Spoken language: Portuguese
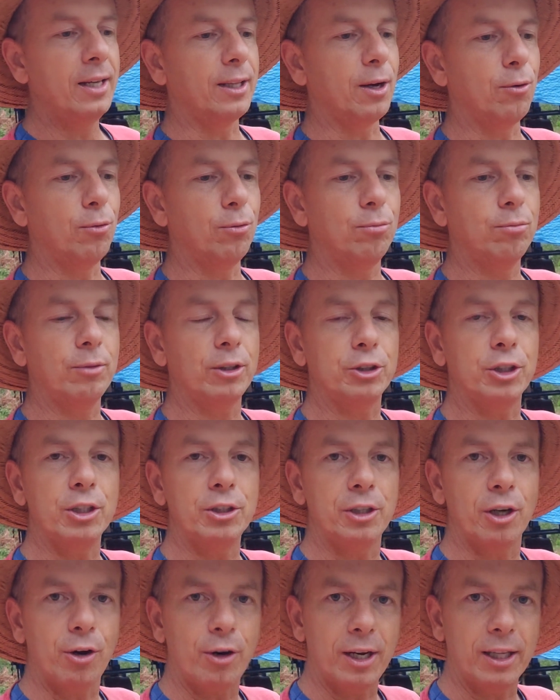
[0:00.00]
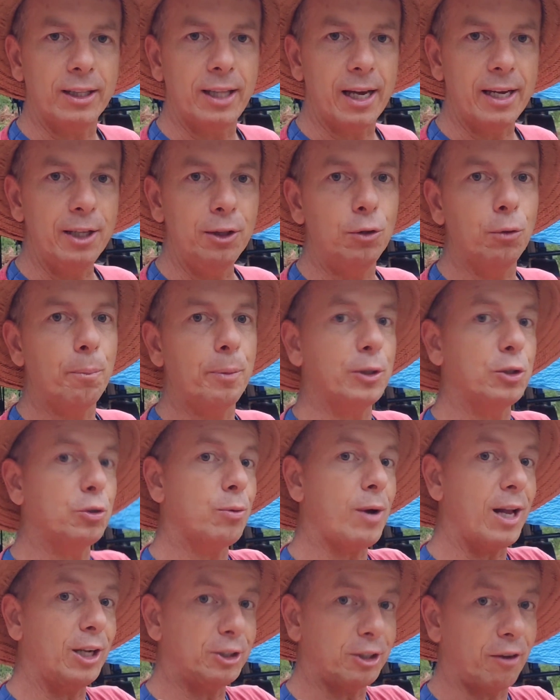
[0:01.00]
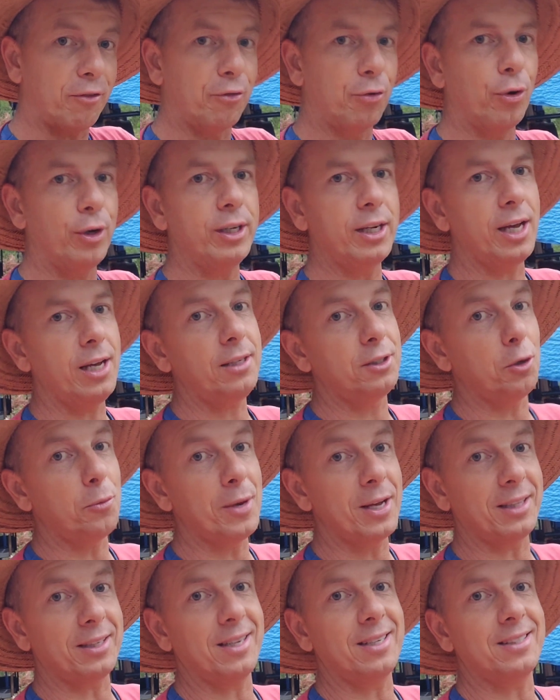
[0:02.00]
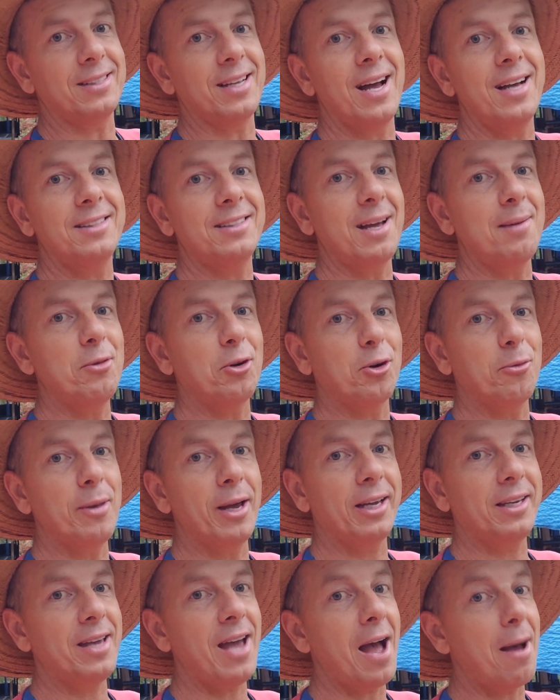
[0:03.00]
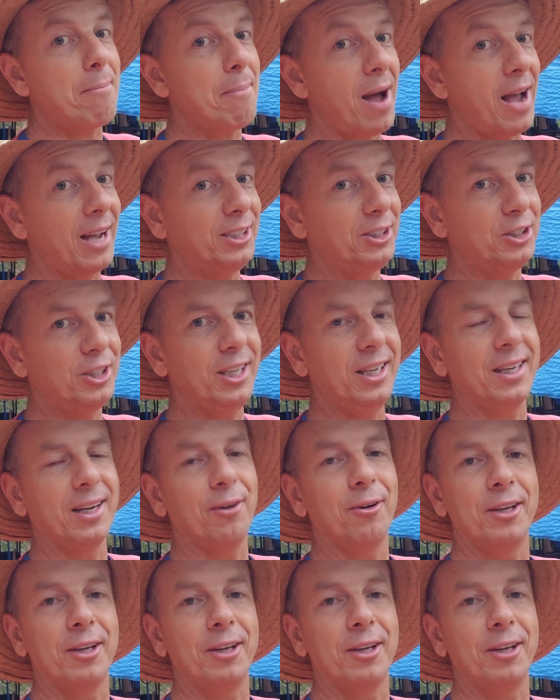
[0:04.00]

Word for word: Então a gente agora está indo, o pessoal já foi, né? Se eu me atrasar, sabe como é que é, em xinga.